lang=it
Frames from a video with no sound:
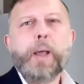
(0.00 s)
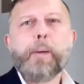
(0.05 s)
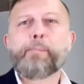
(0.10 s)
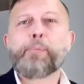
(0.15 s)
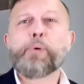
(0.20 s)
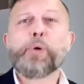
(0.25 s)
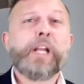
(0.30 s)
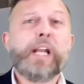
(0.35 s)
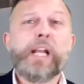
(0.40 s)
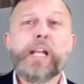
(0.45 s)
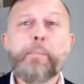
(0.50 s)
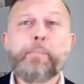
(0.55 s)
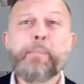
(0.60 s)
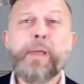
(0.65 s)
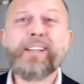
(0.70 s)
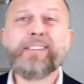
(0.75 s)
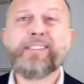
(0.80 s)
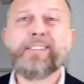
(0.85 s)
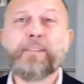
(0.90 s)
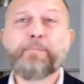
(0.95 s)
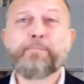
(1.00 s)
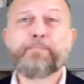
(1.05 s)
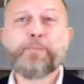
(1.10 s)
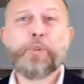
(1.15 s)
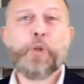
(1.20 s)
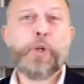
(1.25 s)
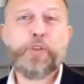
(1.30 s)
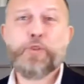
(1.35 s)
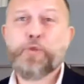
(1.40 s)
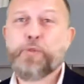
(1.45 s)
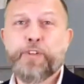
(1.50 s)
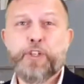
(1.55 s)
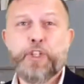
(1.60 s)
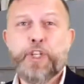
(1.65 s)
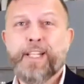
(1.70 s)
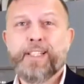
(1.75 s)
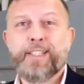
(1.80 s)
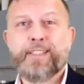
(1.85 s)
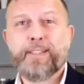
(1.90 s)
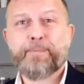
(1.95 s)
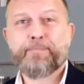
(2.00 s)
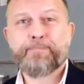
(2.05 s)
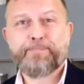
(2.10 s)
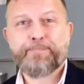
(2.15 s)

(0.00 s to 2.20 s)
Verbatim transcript: Pulire gli ambienti non è sufficiente.